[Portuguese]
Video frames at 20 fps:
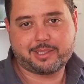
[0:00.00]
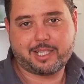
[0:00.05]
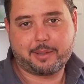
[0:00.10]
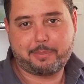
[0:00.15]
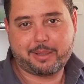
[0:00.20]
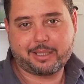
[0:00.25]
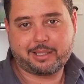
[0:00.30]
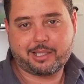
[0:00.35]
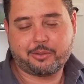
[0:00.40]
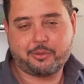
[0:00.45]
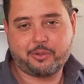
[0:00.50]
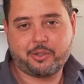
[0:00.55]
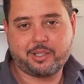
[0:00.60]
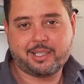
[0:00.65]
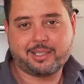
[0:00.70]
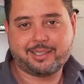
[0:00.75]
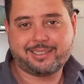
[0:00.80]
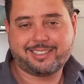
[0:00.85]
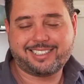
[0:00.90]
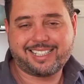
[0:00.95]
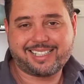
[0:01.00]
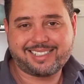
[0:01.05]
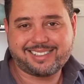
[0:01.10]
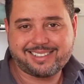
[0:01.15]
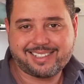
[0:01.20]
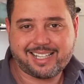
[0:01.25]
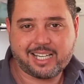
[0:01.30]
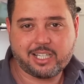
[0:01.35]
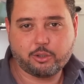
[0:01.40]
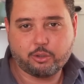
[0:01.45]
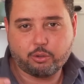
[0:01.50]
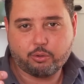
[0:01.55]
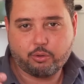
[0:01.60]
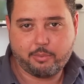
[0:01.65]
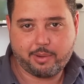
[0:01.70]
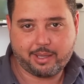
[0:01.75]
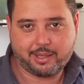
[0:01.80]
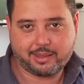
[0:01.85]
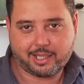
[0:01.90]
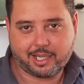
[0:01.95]
da Patagônia já saem
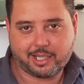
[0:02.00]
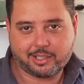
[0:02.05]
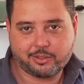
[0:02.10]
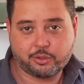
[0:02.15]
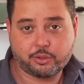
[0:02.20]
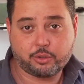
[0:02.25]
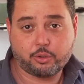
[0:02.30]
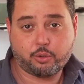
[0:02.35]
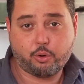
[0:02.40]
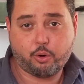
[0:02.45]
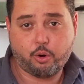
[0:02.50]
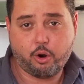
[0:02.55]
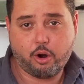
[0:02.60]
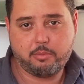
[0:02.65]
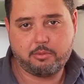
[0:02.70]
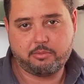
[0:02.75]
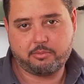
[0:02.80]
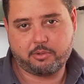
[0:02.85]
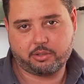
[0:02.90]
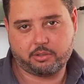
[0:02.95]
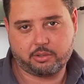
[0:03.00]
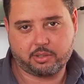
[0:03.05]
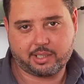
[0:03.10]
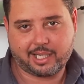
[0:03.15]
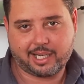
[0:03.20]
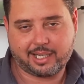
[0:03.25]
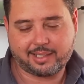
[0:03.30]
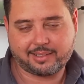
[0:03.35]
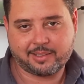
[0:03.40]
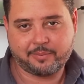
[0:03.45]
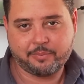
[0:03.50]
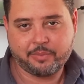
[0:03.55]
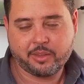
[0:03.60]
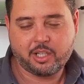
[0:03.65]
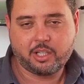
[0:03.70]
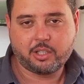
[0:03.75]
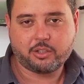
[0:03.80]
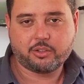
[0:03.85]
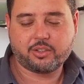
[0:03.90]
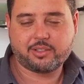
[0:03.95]
documentados como motor casa.
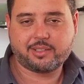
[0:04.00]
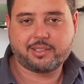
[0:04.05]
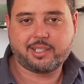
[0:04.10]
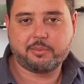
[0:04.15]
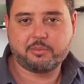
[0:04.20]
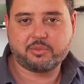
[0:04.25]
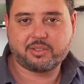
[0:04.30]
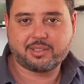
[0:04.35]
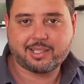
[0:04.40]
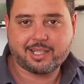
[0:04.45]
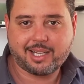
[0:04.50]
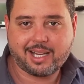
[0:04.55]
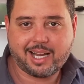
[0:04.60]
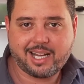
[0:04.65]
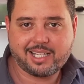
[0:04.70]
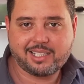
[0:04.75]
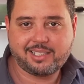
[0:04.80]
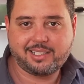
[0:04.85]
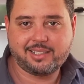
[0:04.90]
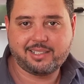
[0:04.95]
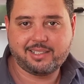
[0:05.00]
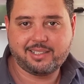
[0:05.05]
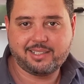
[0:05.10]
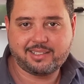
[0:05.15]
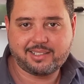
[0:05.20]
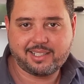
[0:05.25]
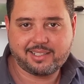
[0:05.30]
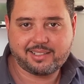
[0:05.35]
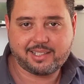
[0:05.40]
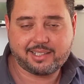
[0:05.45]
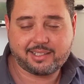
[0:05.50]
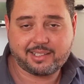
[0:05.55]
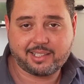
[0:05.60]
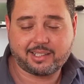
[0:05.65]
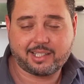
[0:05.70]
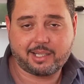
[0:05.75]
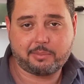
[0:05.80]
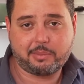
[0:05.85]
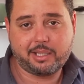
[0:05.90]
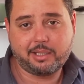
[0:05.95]
Nós temos CAT e CCT.
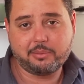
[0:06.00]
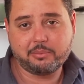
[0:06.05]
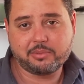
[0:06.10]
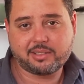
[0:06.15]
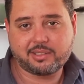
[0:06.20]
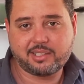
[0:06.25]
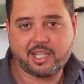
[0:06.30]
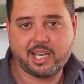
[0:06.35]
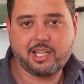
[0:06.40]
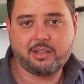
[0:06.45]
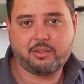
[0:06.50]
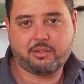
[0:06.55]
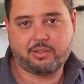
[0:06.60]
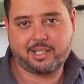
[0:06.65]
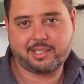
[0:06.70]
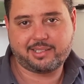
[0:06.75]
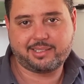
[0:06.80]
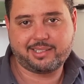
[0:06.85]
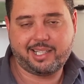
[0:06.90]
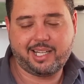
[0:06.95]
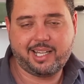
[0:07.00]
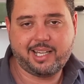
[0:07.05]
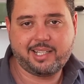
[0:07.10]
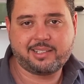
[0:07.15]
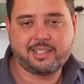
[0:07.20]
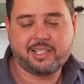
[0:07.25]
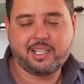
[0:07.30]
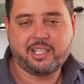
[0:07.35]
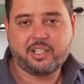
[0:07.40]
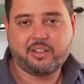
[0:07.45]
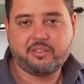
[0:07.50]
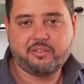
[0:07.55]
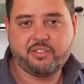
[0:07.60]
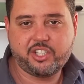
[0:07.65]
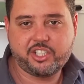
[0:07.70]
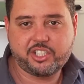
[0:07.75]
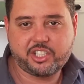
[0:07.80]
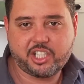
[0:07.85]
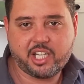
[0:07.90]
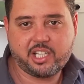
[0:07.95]
Trabalhamos dentro das leis
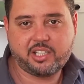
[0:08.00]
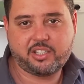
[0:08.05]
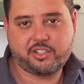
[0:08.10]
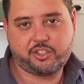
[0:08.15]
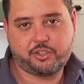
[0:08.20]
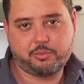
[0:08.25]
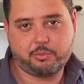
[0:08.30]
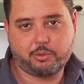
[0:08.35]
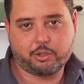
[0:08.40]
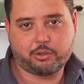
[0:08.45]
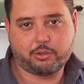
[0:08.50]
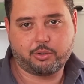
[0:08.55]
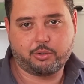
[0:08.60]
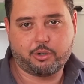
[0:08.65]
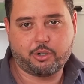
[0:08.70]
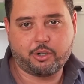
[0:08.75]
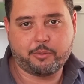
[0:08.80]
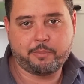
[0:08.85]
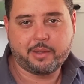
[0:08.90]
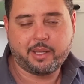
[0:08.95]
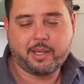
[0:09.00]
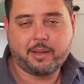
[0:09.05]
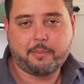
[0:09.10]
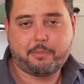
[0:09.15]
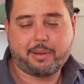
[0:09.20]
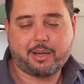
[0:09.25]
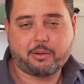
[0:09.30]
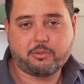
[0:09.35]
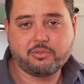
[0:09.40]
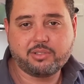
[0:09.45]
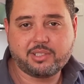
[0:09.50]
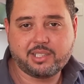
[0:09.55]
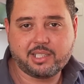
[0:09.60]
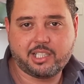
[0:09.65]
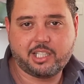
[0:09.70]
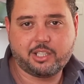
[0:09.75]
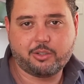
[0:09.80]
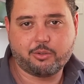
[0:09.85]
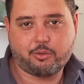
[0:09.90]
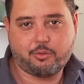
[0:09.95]
vigentes de motorhome para
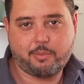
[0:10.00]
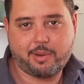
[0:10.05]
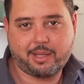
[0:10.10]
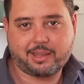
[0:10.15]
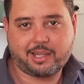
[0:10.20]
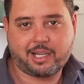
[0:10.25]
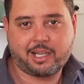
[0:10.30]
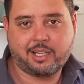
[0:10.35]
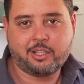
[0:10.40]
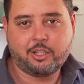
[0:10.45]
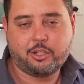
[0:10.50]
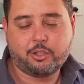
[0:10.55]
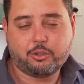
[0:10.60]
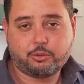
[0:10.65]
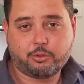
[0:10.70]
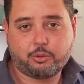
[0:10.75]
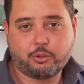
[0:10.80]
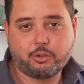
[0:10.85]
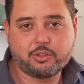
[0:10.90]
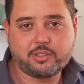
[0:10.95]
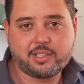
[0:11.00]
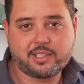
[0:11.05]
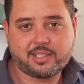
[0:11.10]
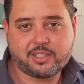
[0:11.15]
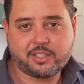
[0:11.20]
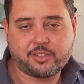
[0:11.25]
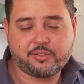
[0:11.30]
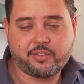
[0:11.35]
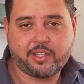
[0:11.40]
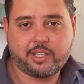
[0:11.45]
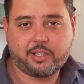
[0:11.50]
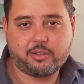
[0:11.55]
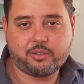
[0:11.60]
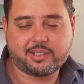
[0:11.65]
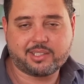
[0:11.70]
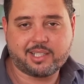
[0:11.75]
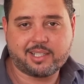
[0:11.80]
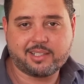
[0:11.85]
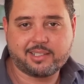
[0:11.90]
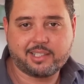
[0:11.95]
conseguir documentar todos esses
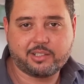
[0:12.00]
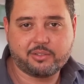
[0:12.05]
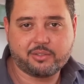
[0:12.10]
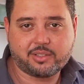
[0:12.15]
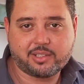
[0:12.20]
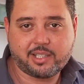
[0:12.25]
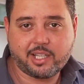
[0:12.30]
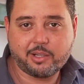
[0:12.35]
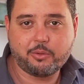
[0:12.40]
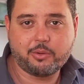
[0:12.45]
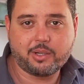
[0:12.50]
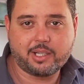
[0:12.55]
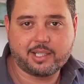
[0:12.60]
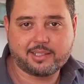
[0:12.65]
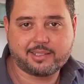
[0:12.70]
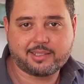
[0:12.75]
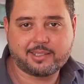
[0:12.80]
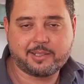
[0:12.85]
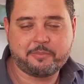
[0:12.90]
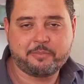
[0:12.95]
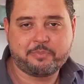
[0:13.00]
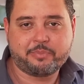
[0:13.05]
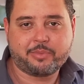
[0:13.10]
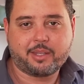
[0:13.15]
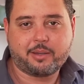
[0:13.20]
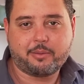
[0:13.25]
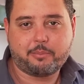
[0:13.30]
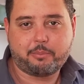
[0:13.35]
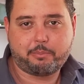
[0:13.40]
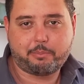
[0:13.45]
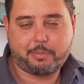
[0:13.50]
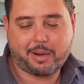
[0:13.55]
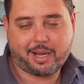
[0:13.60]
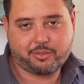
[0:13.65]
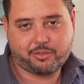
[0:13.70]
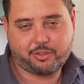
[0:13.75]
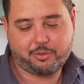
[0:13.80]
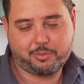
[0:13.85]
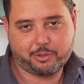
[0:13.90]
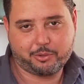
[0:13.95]
veículos trazendo segurança
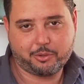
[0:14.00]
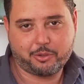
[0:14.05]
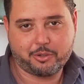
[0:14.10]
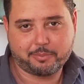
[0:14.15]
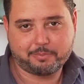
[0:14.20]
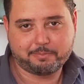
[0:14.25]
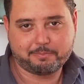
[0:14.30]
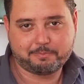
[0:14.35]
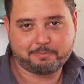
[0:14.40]
para o seu motorhome.